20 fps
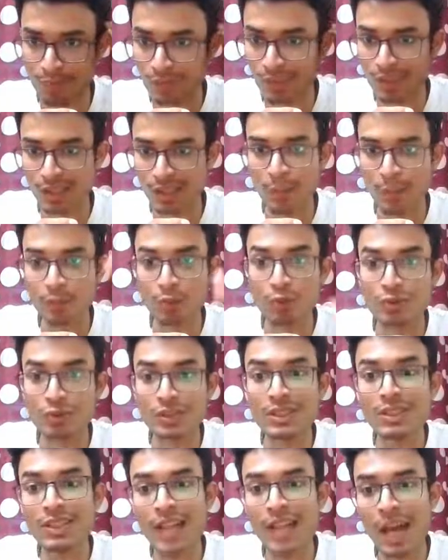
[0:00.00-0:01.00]
यहाँ पे दो
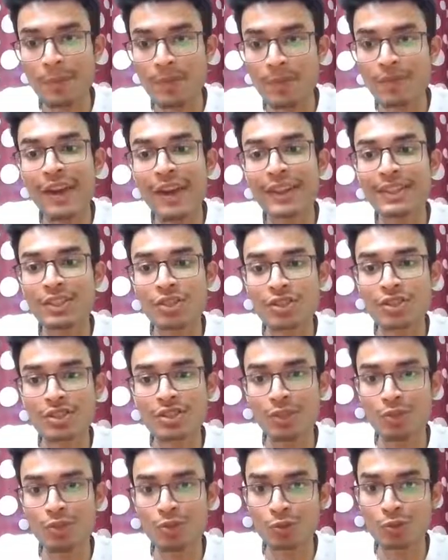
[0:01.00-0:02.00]
तीन यहाँ पे वेरिएशन है
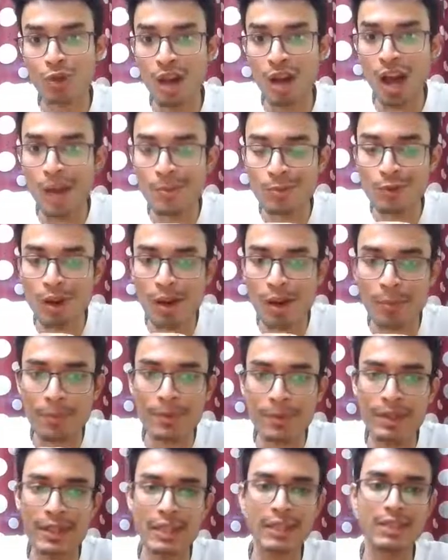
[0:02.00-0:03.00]
तो उसको आपको
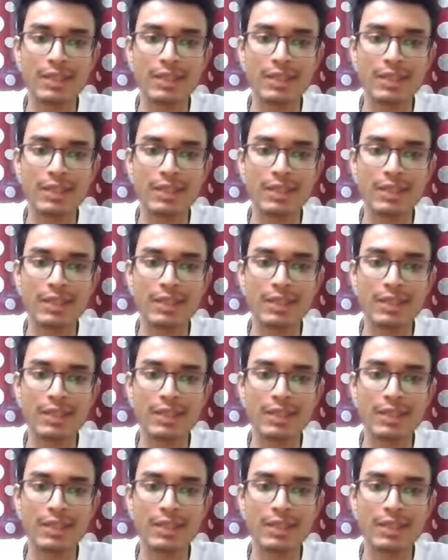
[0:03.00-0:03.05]
अपने